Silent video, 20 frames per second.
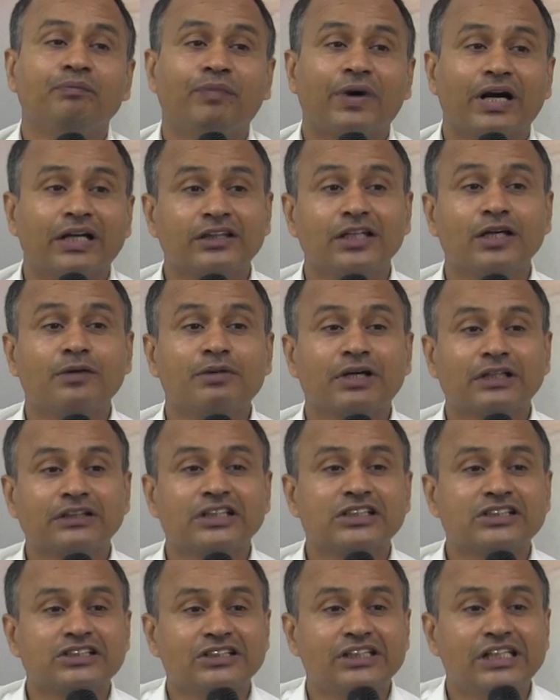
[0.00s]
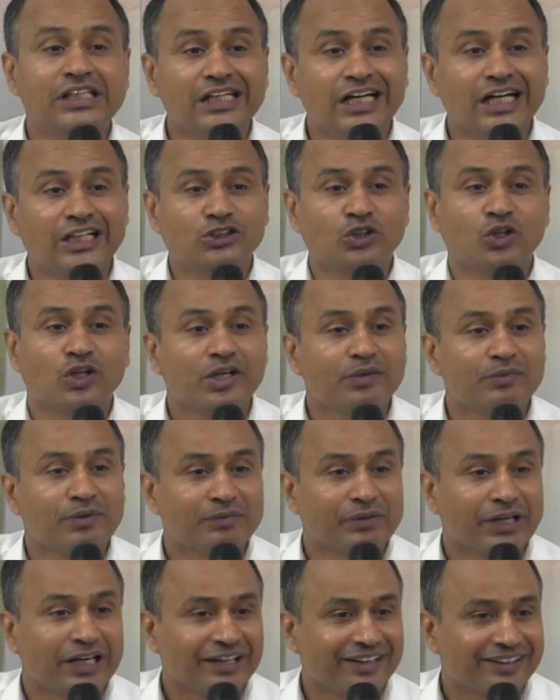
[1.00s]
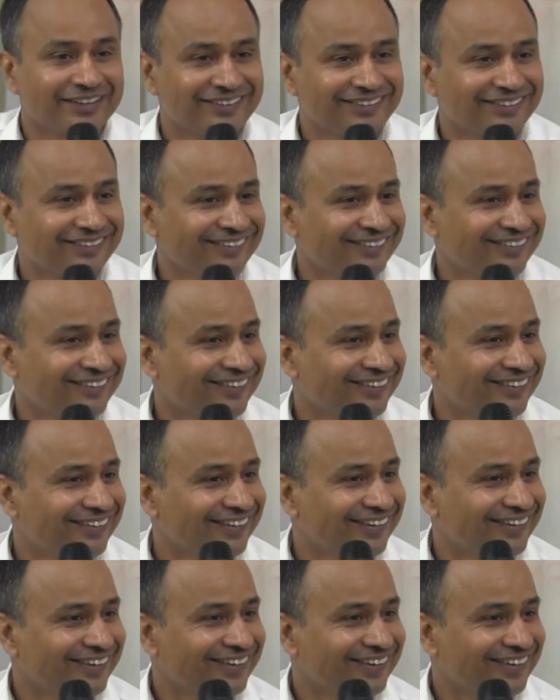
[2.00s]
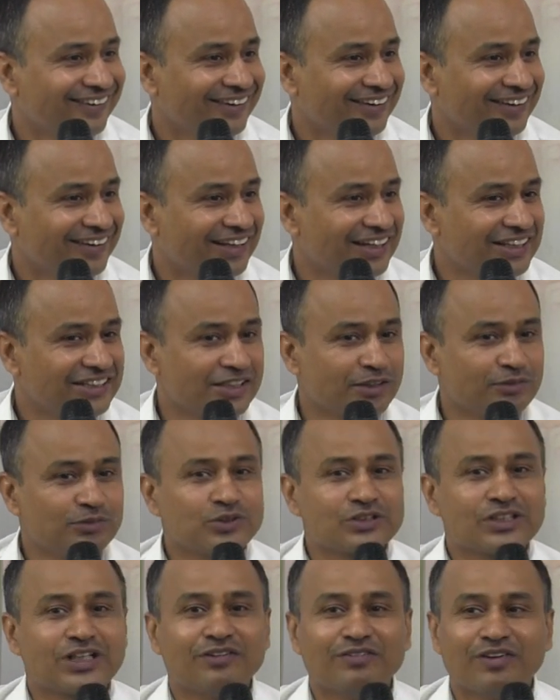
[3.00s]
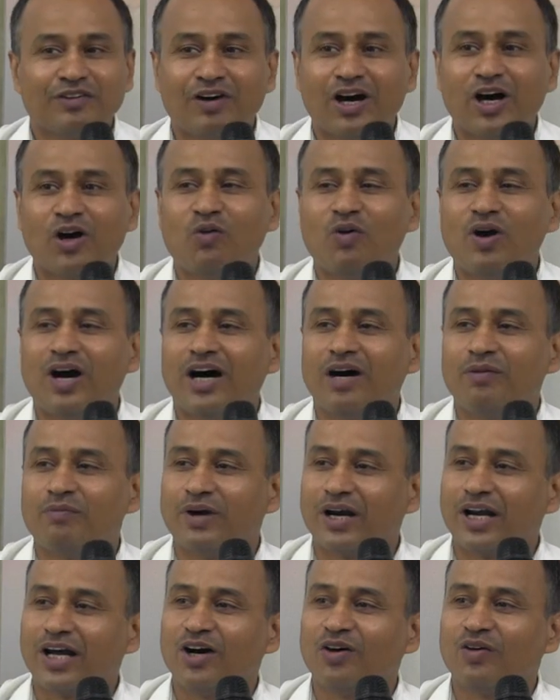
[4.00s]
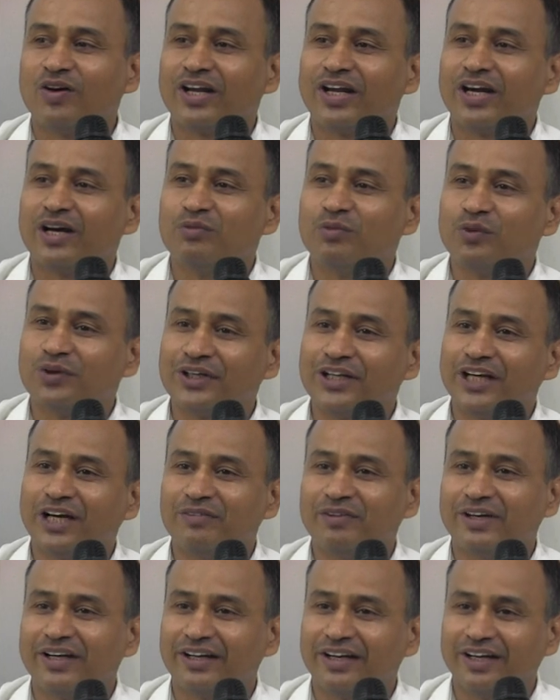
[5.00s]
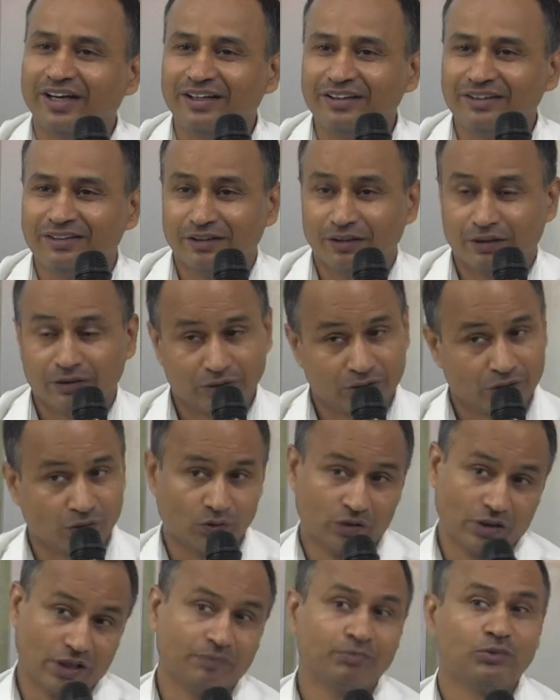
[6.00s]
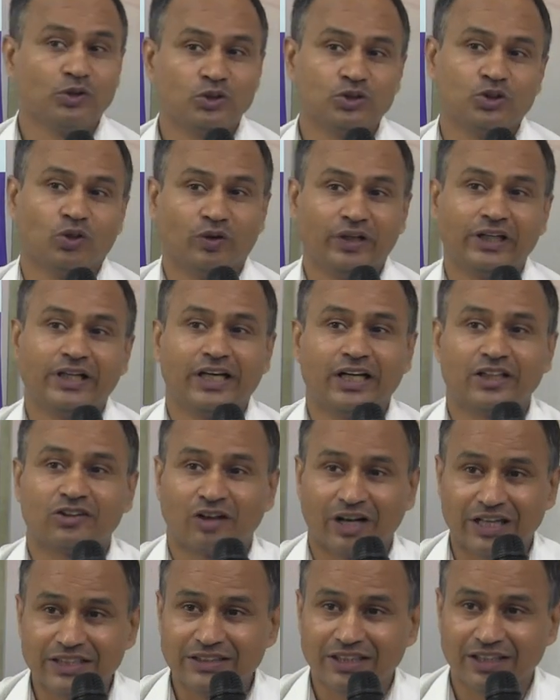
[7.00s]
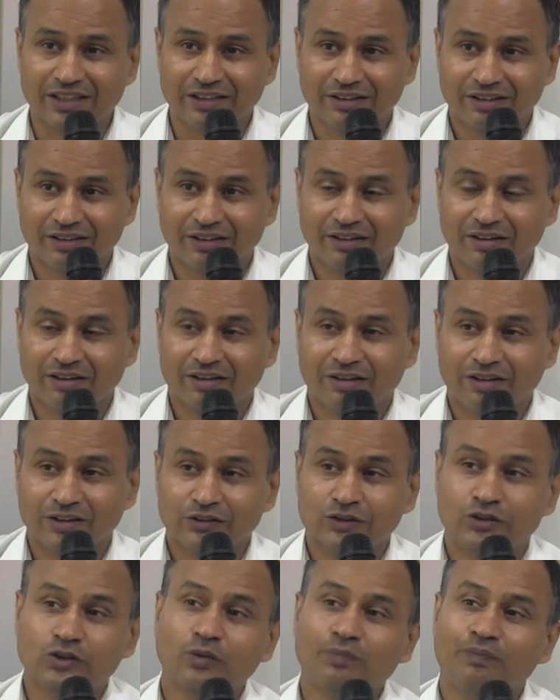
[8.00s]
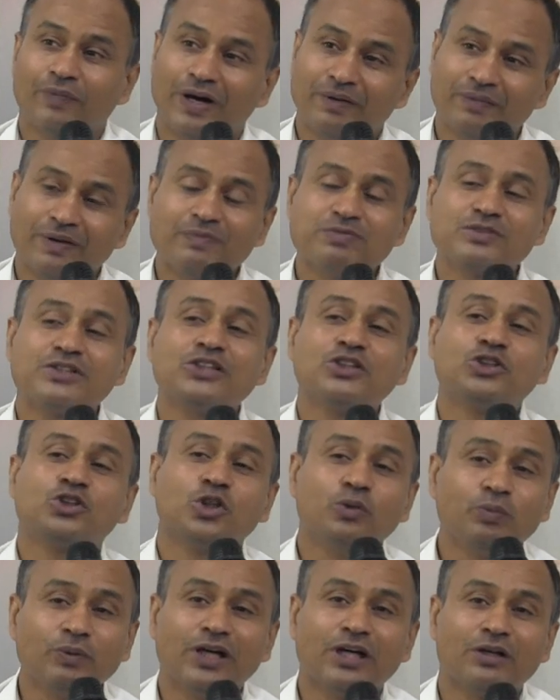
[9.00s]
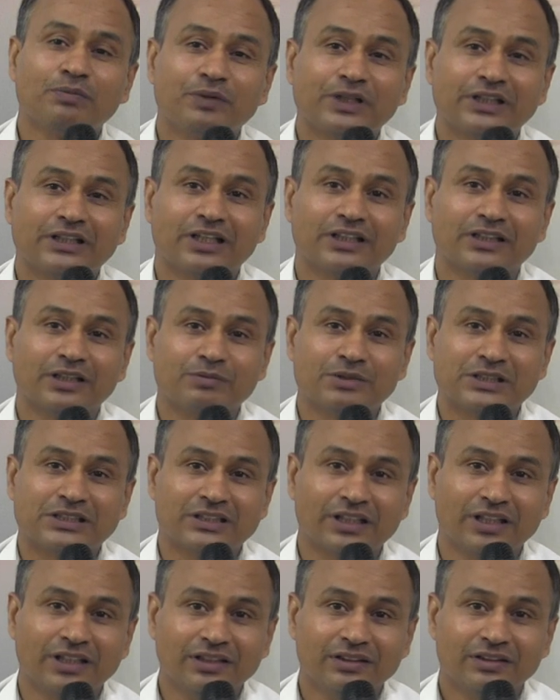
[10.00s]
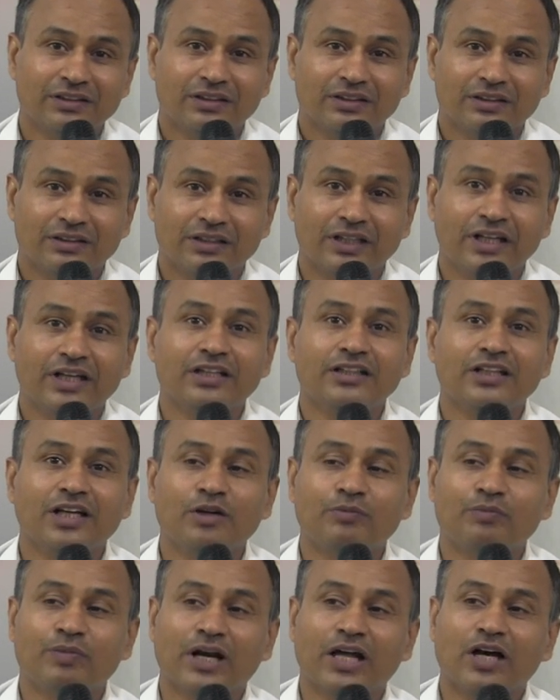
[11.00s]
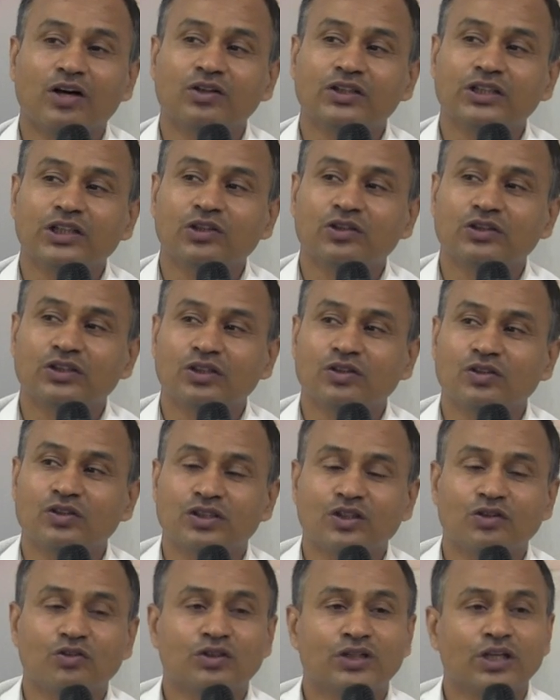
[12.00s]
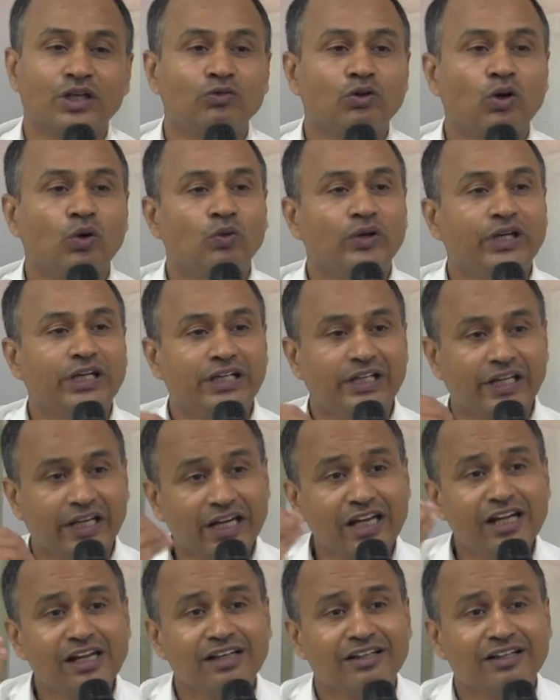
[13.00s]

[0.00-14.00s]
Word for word: बढ़ते बढ़ते सीना चोरी में बन गई कि जब उसका विवाह हुआ बड़ा हो गया मुखिया बन गया क्योंकि अब तो चोरी के लिए अथोराइज है जो माँ बाप से छुप कर पीता था बच्चा धीरे धीरे बड़ा होते होते होते होते वो उन्हीं के